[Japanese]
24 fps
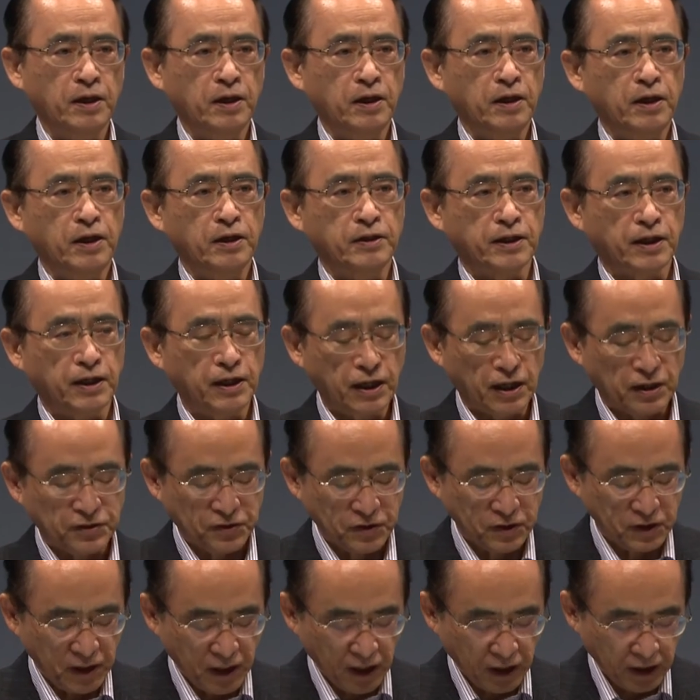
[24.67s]
えー、大変
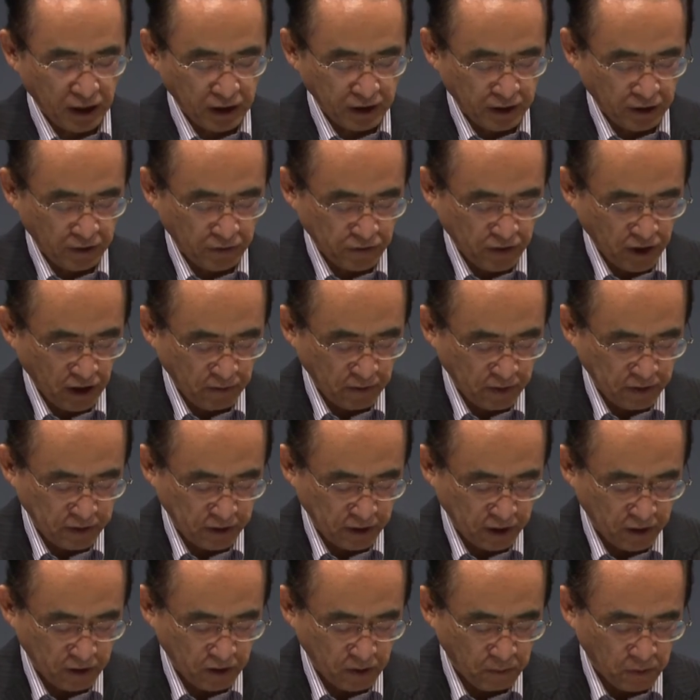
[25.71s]
暑い中でございます
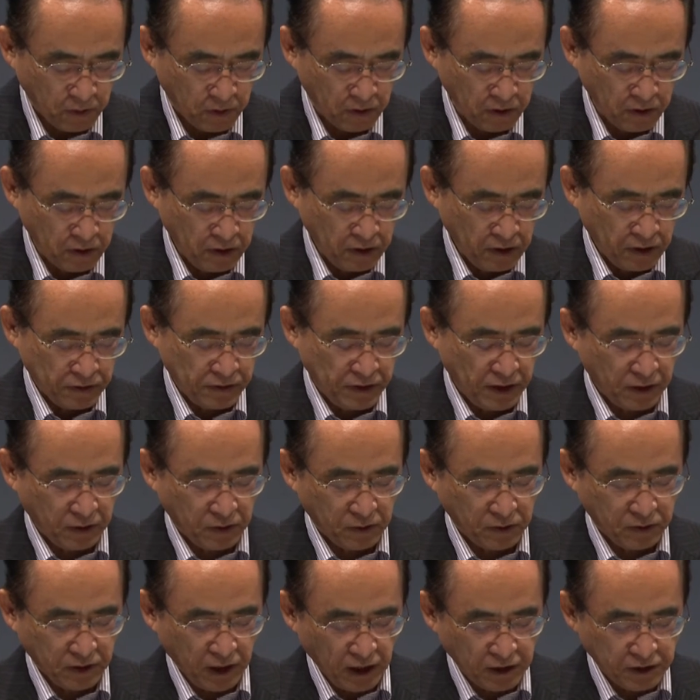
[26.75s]
けれども全
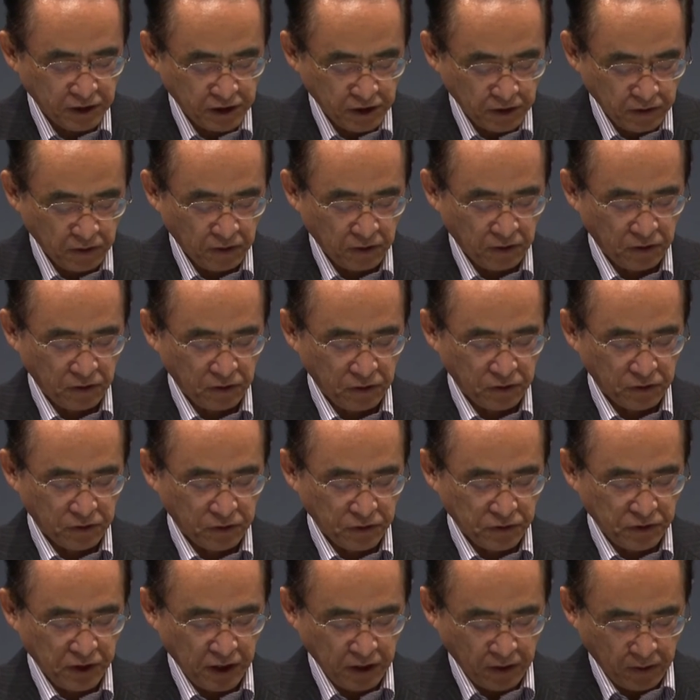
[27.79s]
国各地の
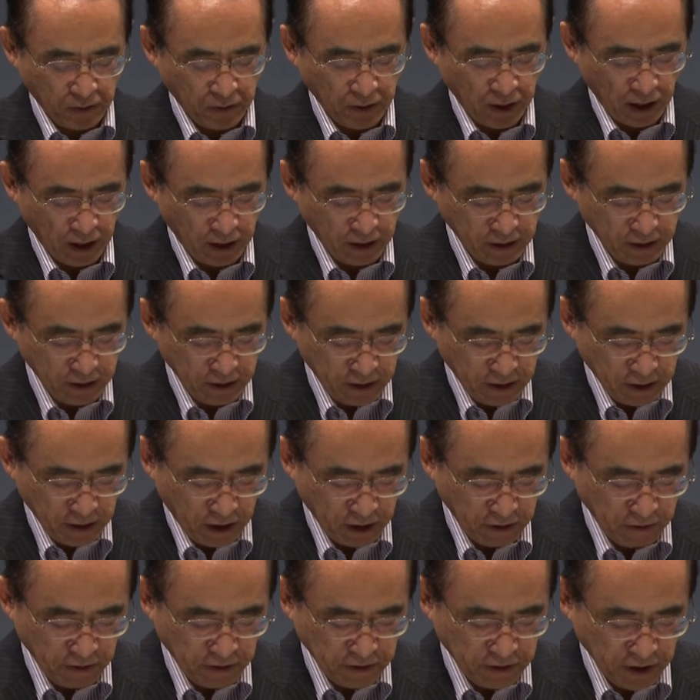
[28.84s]
女性校や
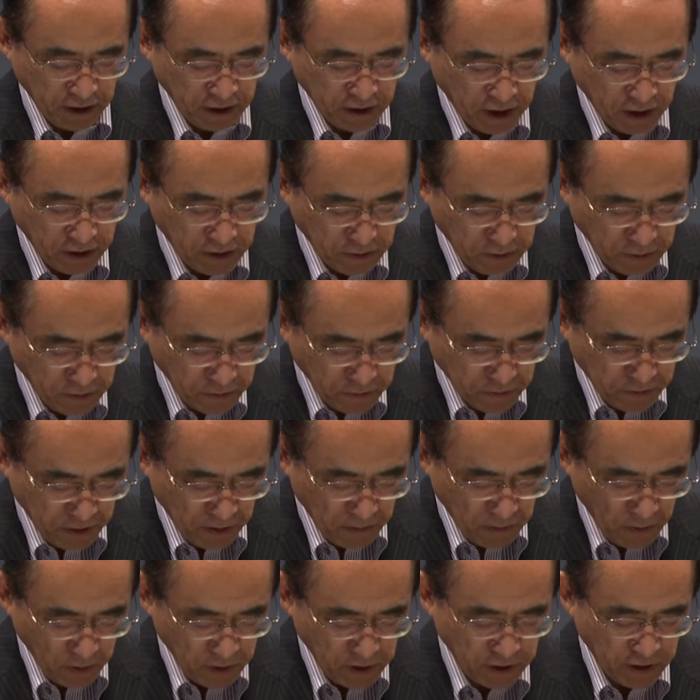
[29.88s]
あるいは財団の
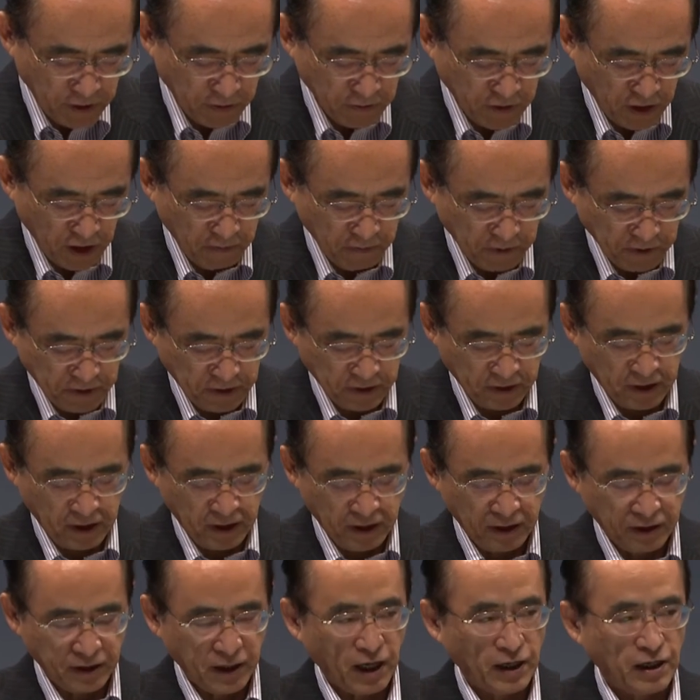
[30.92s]
専門員でございます
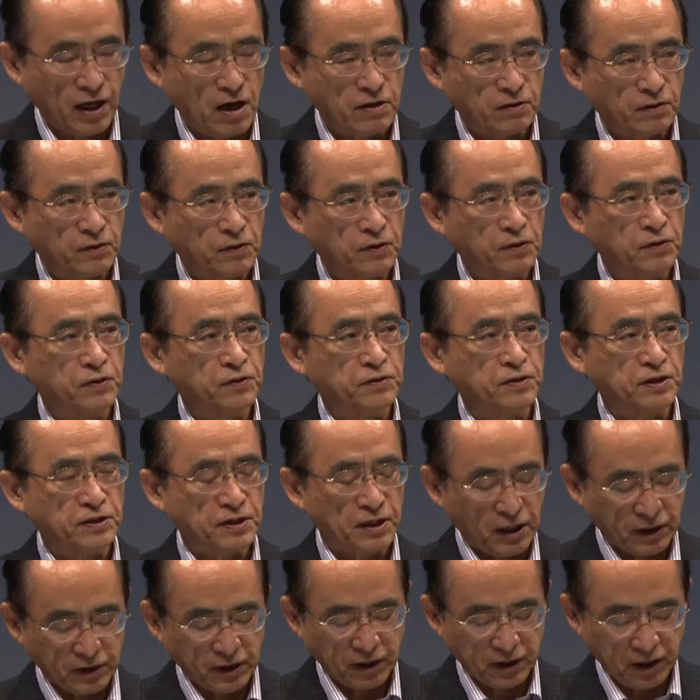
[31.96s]
大学の先生
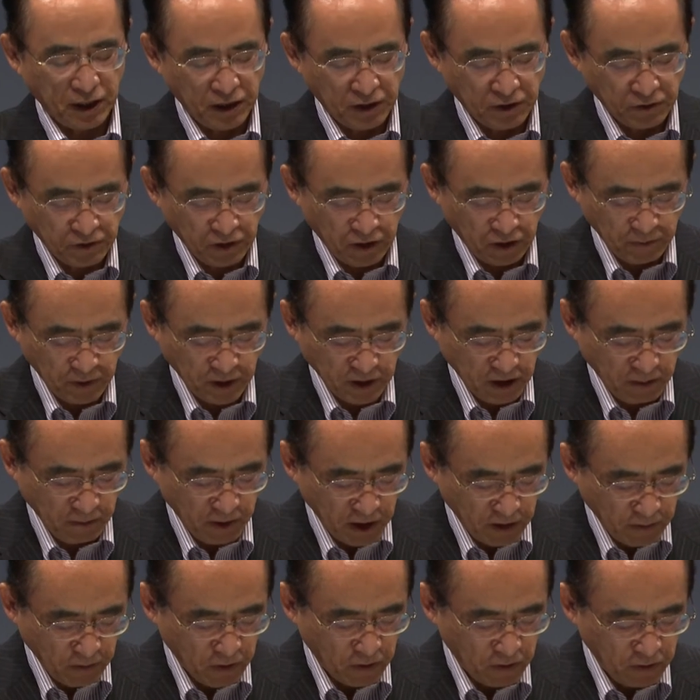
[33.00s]
方研究者の皆様
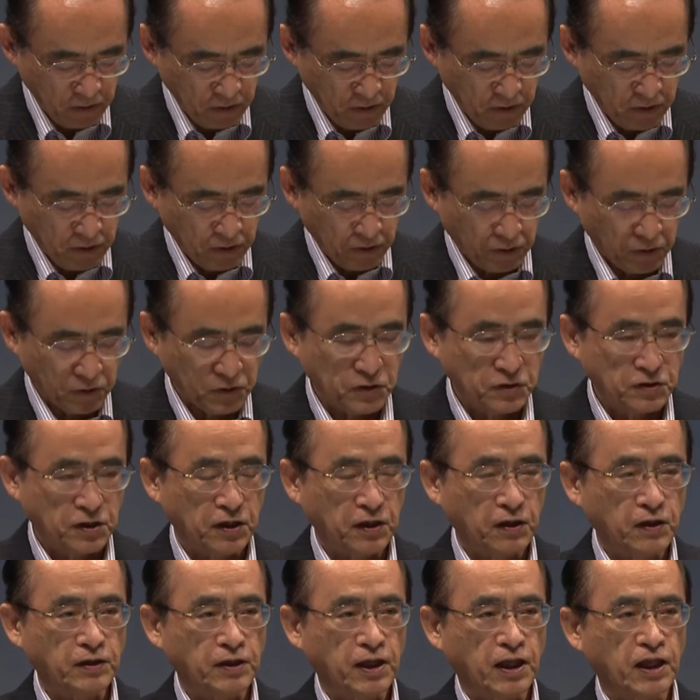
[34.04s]
にもご出
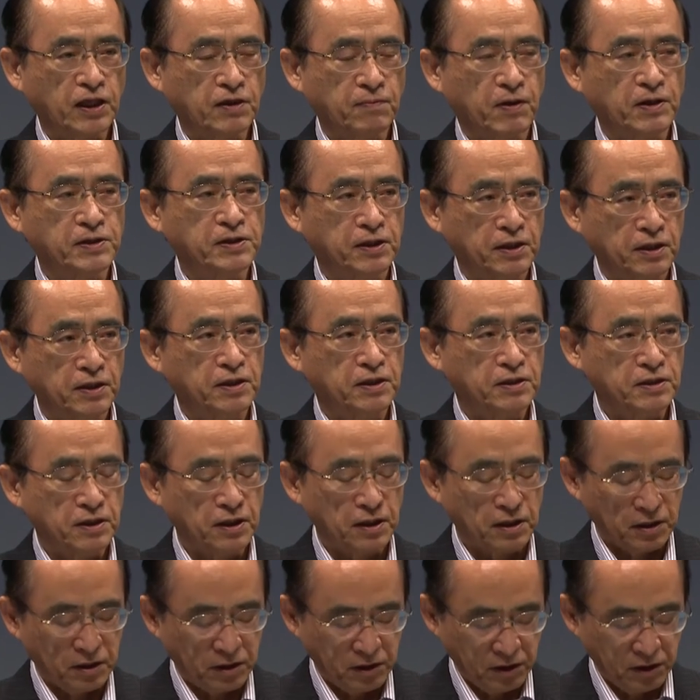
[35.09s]
席いただきましてですね